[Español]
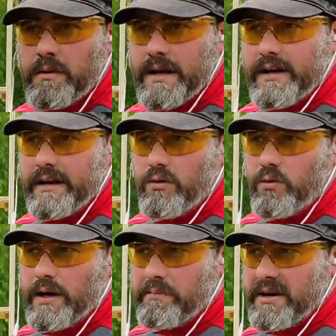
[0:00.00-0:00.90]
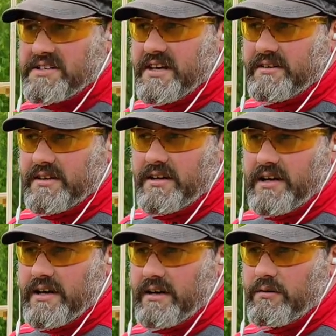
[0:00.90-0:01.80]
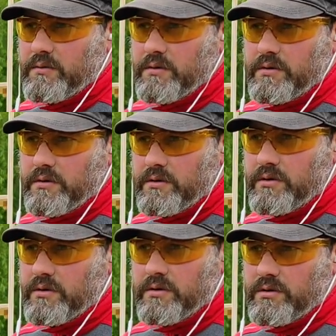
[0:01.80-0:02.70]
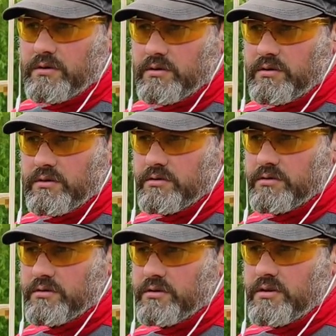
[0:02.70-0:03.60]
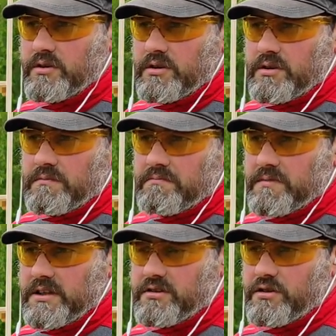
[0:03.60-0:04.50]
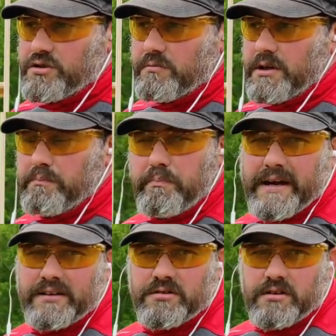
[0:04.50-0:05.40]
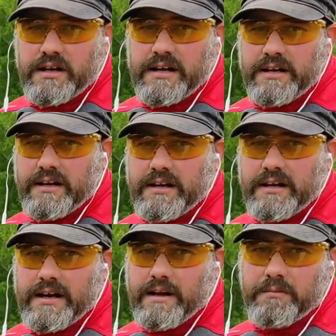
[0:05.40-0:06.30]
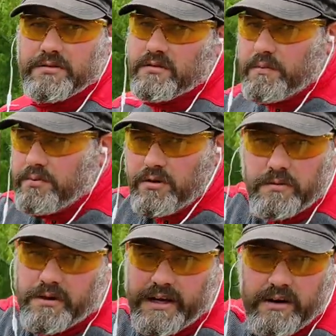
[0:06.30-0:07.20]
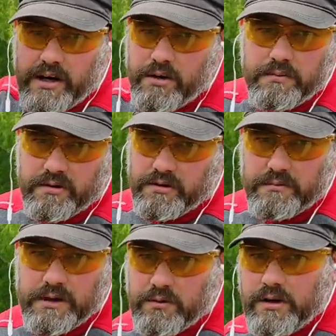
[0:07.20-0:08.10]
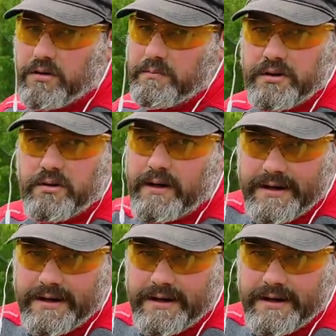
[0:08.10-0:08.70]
vale una plancha entera unos 18 mil pesos, que al cambio se los pongo por ahí abajo porque no me acuerdo, pero es